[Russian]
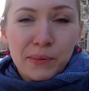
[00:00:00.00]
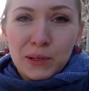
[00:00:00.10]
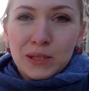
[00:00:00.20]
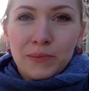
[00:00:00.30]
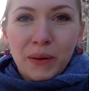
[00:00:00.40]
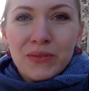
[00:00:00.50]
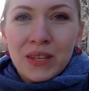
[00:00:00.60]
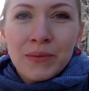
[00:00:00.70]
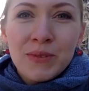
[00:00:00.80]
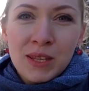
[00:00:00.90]
просто по
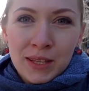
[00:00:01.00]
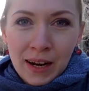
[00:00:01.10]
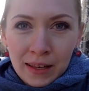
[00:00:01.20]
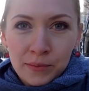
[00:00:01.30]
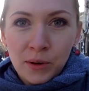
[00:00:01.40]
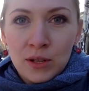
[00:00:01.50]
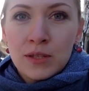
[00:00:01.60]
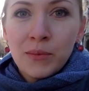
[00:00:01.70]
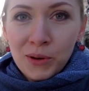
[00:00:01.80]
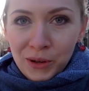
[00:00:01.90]
всем центральным
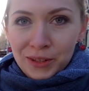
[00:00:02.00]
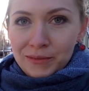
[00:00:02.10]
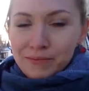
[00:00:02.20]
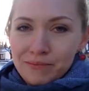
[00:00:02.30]
улицам города.